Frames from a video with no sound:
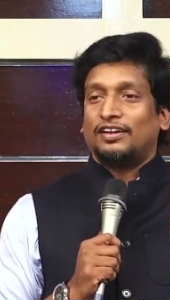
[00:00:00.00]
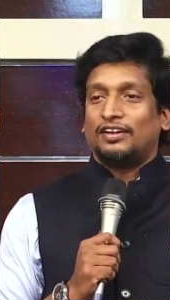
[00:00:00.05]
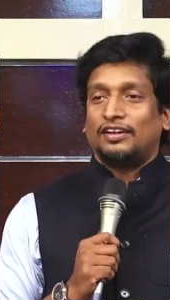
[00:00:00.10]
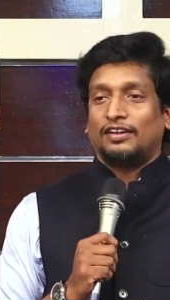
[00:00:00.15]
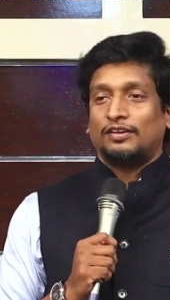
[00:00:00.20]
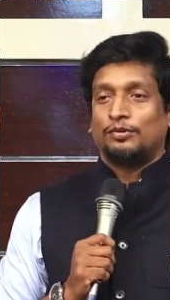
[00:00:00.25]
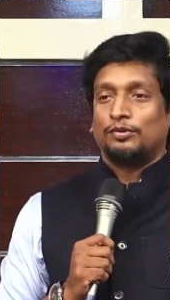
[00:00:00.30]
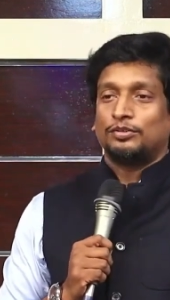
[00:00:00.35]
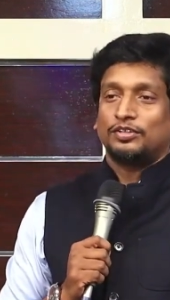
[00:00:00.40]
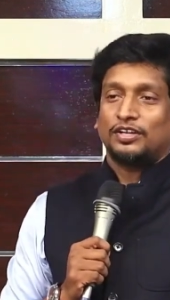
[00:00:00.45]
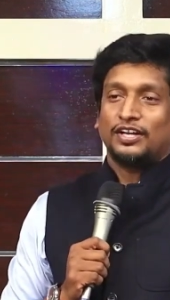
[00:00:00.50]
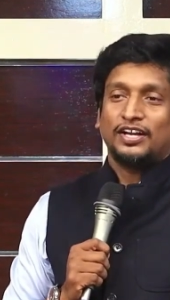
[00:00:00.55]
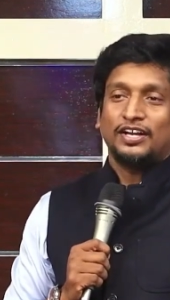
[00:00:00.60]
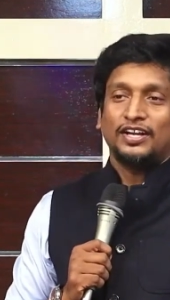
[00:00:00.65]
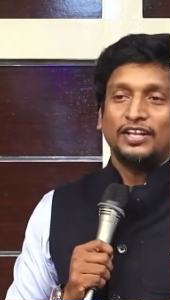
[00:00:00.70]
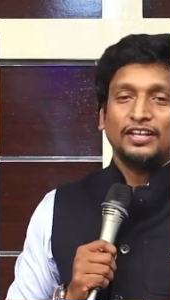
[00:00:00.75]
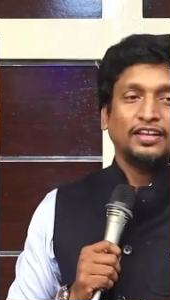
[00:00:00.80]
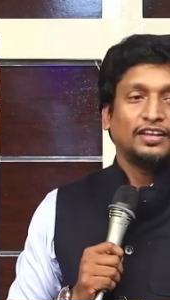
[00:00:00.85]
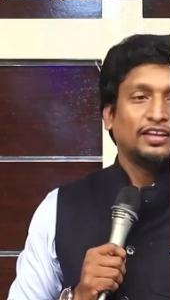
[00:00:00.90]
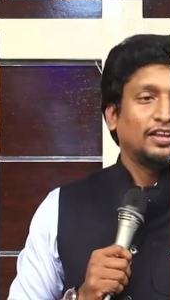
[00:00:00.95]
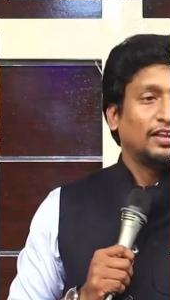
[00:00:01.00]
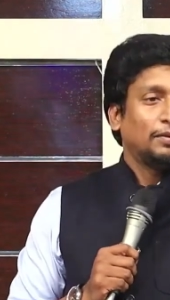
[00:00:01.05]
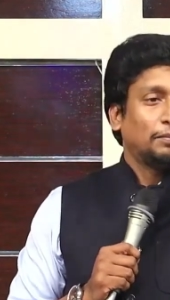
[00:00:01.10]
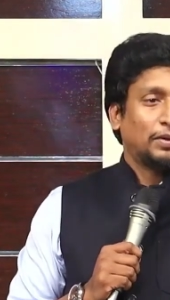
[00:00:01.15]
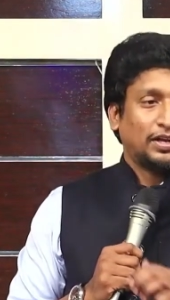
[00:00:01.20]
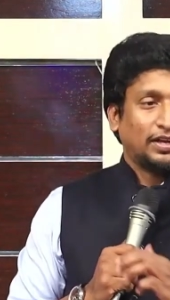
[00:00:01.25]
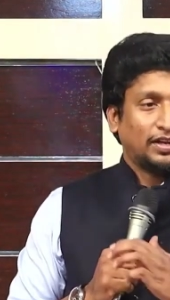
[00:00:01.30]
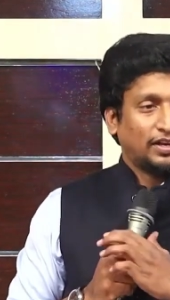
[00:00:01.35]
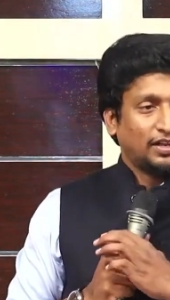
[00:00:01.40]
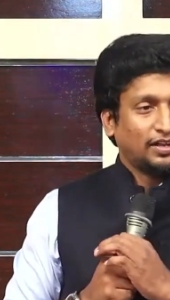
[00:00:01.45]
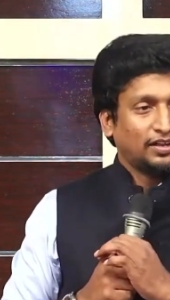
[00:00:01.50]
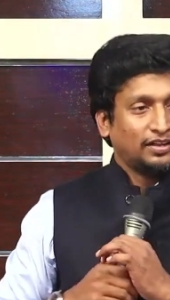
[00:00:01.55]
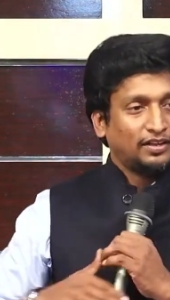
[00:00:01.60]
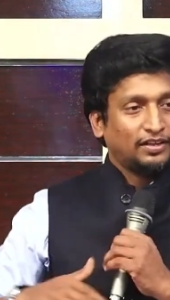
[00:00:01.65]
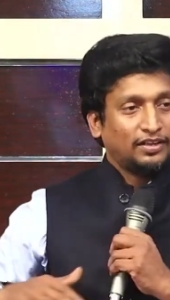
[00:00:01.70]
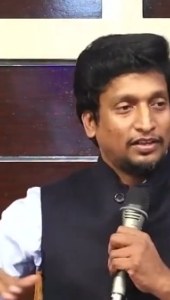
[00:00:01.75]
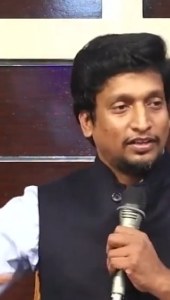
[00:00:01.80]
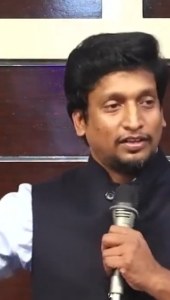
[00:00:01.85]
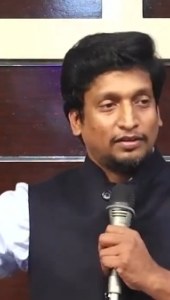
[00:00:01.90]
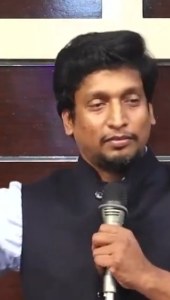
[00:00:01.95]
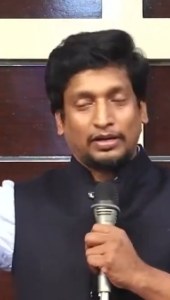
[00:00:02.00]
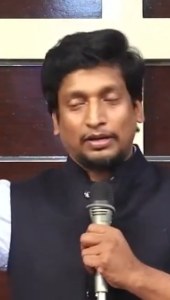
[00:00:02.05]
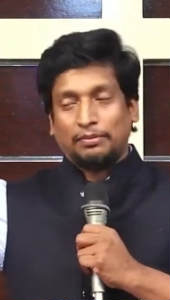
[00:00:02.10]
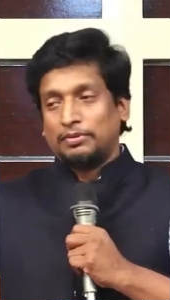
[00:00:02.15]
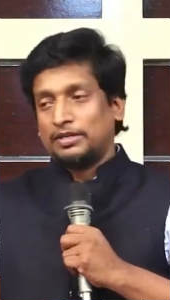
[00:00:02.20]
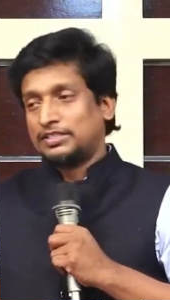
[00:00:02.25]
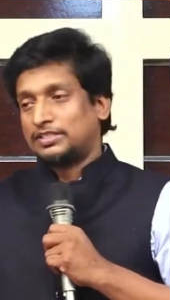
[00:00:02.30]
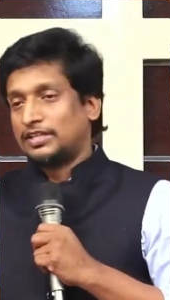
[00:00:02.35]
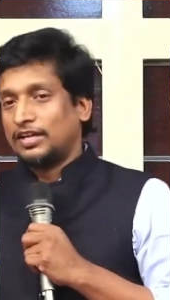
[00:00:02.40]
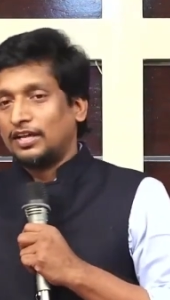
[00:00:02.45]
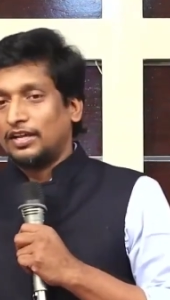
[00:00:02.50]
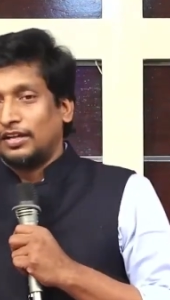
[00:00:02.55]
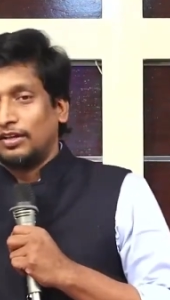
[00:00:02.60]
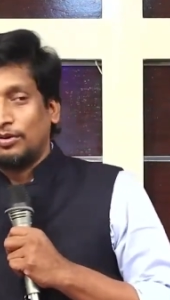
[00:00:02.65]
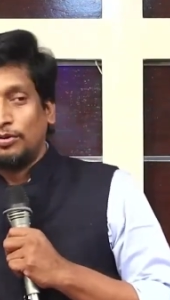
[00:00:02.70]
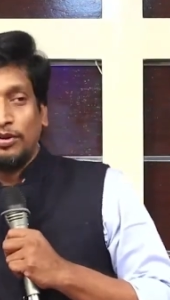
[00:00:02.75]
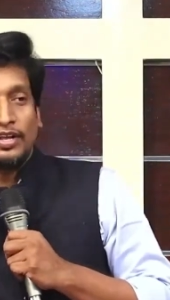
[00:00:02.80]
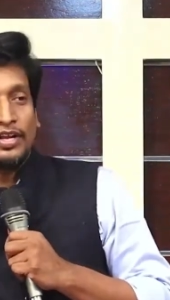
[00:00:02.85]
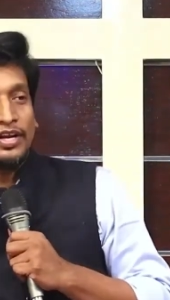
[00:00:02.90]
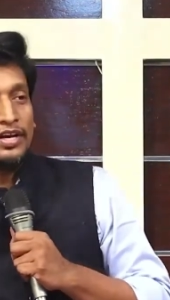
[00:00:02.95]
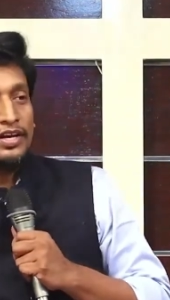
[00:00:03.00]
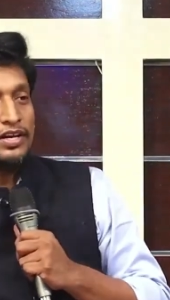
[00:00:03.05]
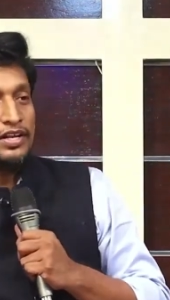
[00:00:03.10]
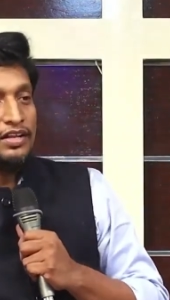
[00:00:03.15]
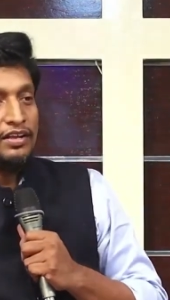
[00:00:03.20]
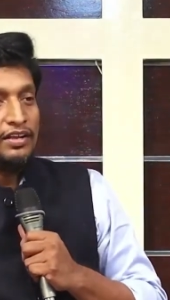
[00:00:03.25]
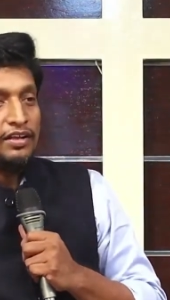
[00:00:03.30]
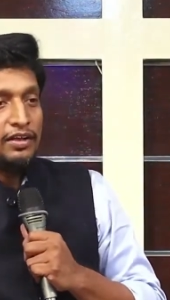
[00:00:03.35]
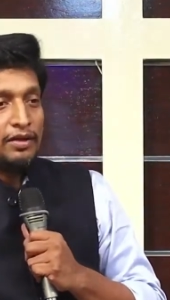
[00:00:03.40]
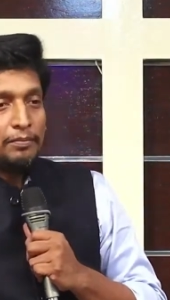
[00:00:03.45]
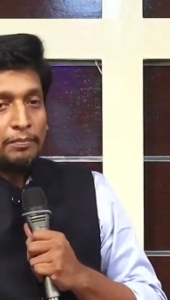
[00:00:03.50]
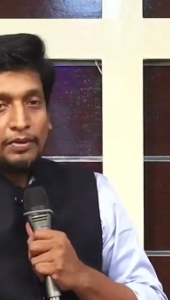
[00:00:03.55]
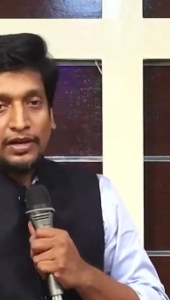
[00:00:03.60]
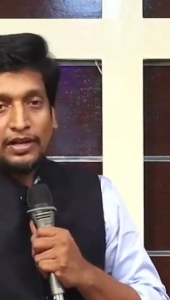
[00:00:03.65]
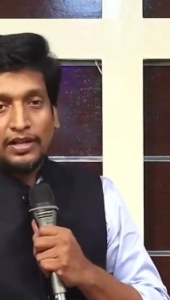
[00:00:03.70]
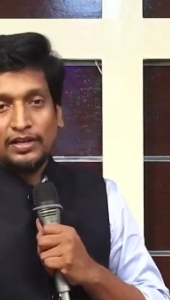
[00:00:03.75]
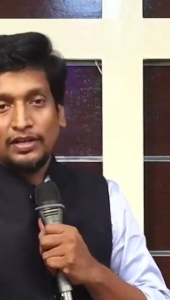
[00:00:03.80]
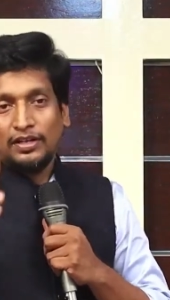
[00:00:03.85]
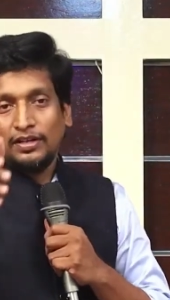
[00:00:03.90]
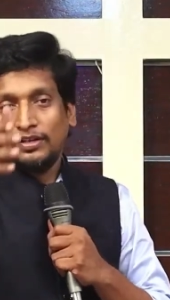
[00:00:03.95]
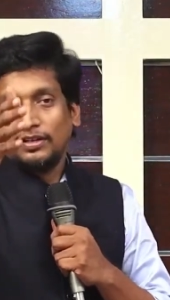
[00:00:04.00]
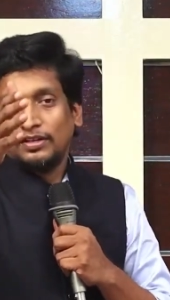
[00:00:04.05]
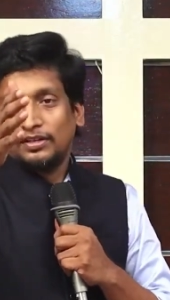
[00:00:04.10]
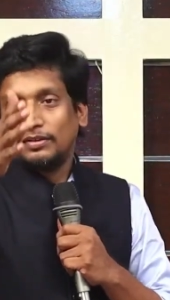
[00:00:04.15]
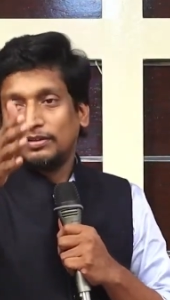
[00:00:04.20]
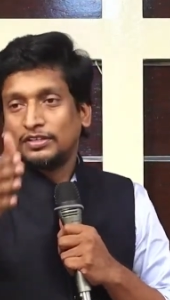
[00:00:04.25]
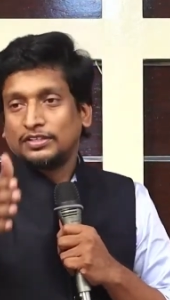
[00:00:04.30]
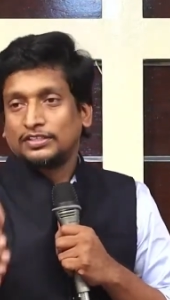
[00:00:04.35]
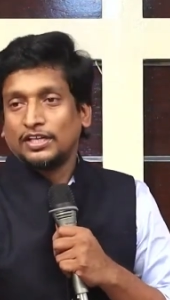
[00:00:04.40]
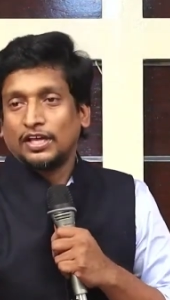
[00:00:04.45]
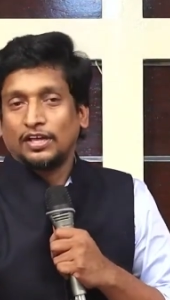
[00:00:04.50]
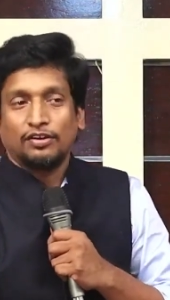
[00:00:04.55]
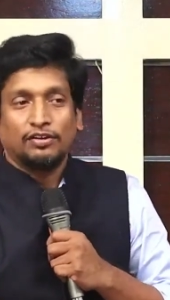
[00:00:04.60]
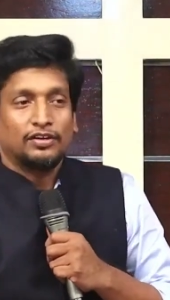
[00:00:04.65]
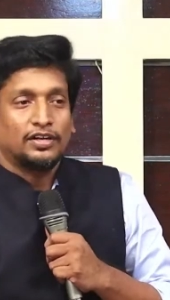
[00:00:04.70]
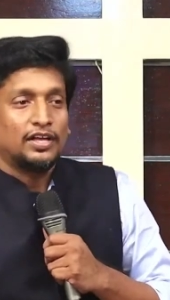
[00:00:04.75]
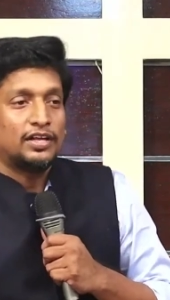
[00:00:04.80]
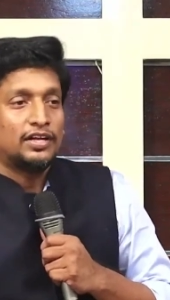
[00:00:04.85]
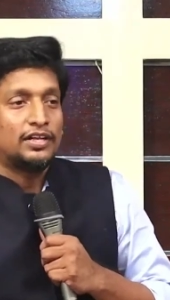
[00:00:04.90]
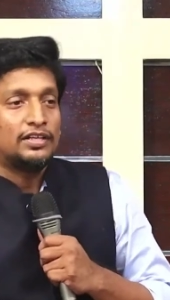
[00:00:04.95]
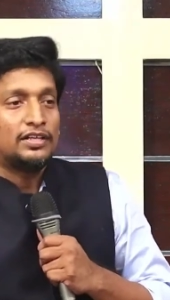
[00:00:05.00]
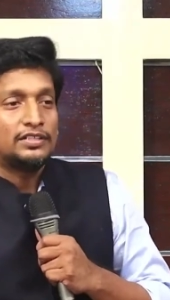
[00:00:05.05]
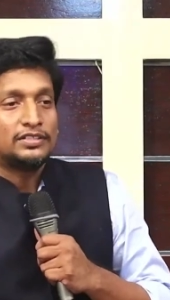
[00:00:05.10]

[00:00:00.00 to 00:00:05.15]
కూతురండి పలానా రమేష్ గారి కొడుకండి పలానా షారోన్ గారి